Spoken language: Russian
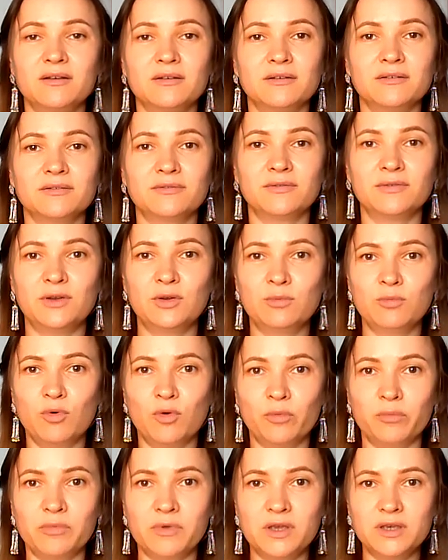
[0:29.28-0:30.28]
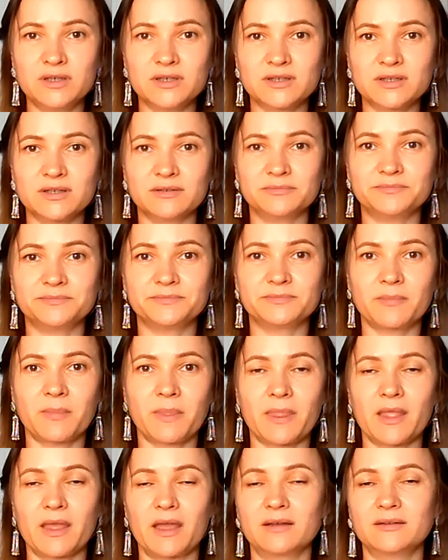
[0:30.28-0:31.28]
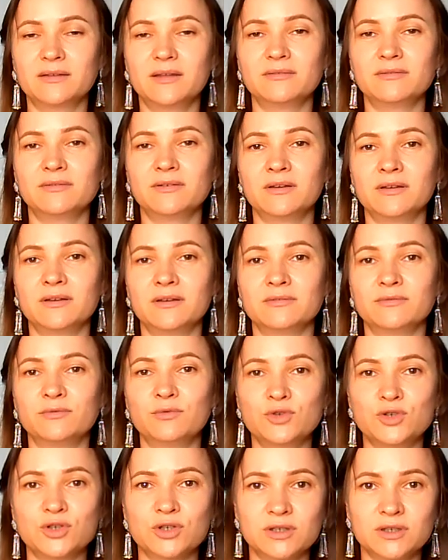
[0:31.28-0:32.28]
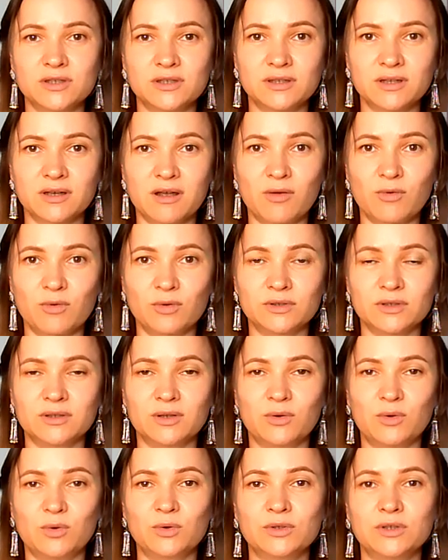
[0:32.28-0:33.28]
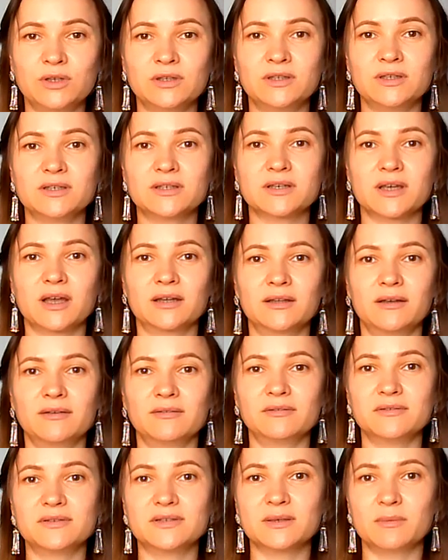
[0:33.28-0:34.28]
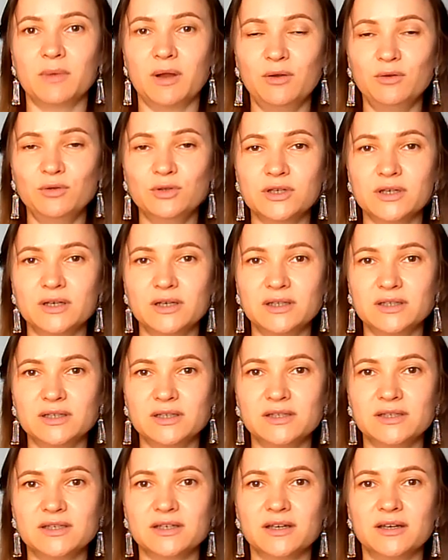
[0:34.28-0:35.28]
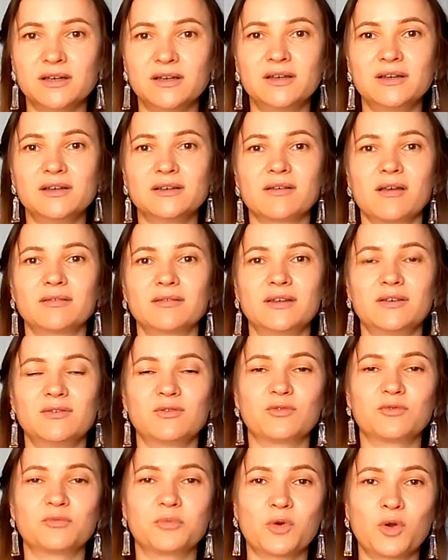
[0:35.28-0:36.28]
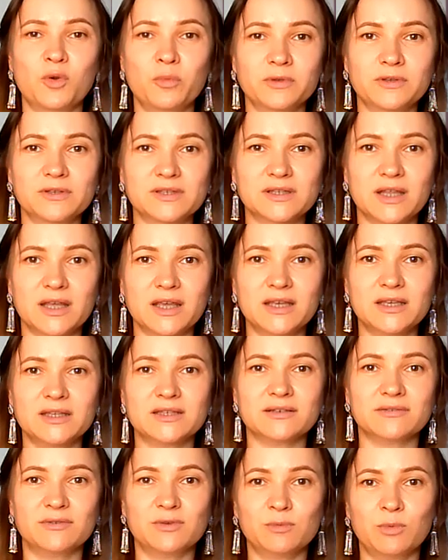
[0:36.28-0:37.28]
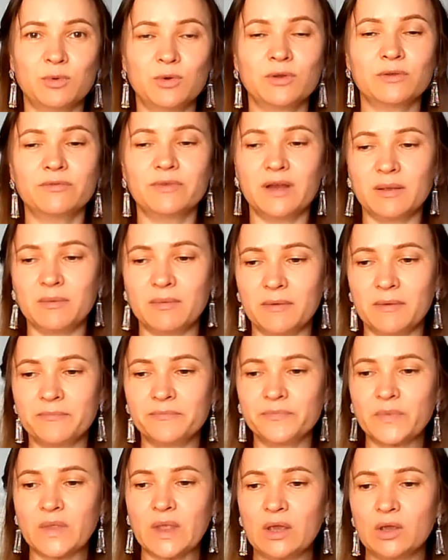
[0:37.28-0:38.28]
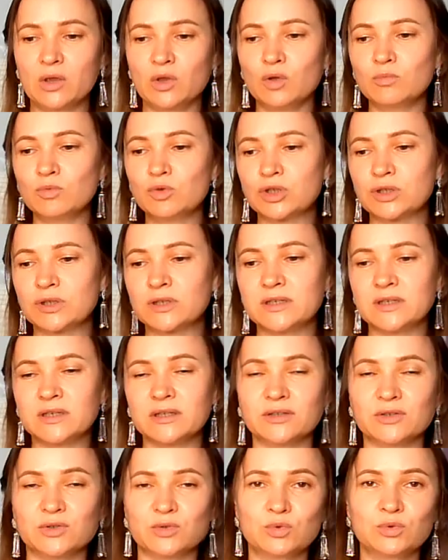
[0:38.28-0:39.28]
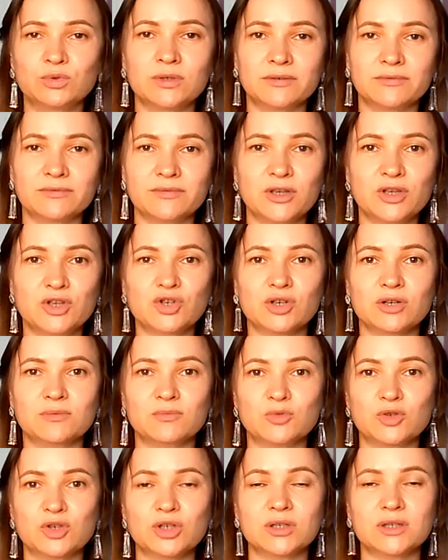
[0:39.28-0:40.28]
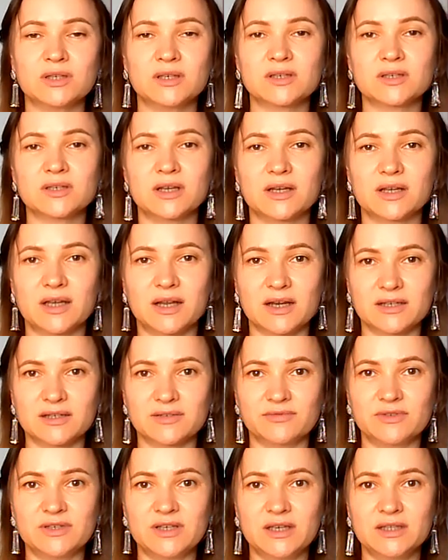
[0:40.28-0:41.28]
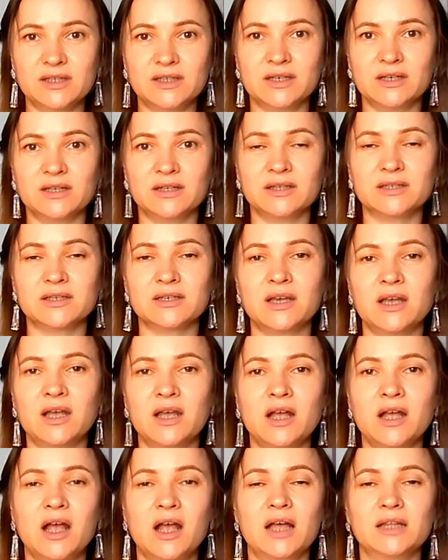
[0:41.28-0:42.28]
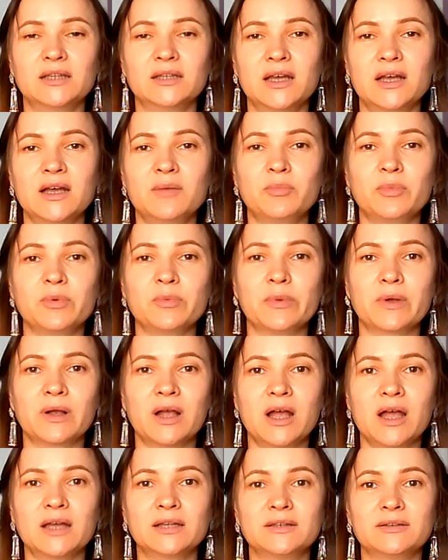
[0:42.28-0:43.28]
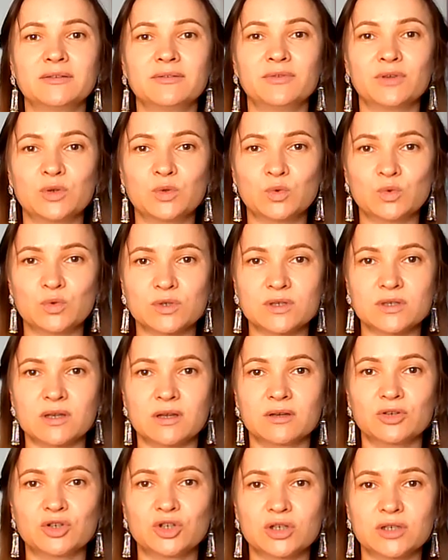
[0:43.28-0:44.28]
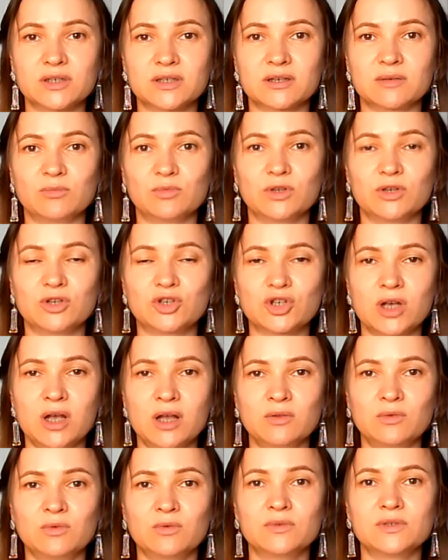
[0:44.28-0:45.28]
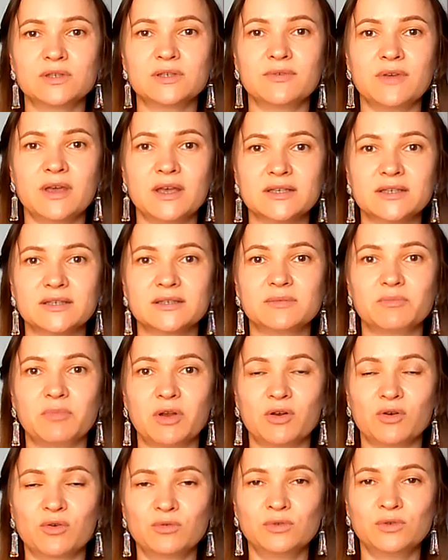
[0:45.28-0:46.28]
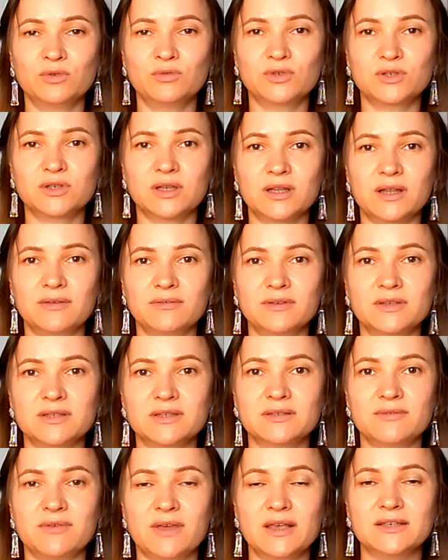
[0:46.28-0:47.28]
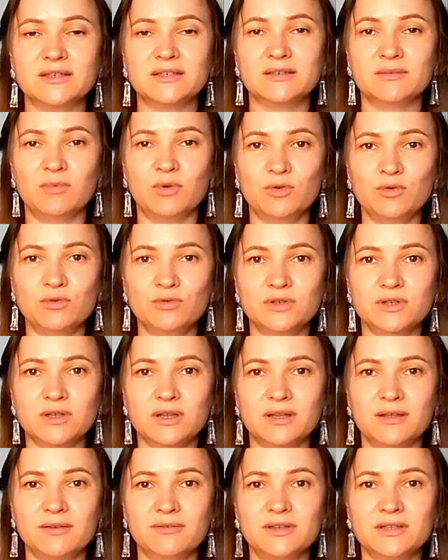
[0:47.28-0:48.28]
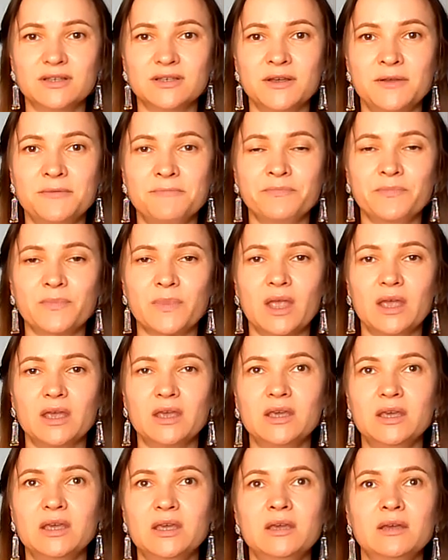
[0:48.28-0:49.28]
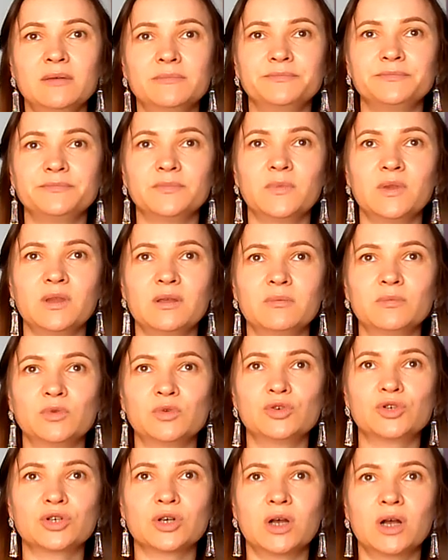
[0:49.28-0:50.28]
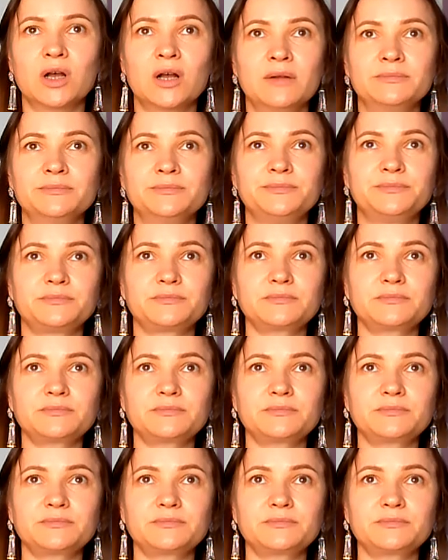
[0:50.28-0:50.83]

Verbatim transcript: в любом месте, когда вы в очереди на какой-то находитесь, когда вы в самолете летите, когда вы в пробке стоите, в любое время. Ее можно делать утром, вечером, можно несколько раз в день делать. Она помогает вернуться к женскому началу, связь с природой установить, связь с землей установить и немножко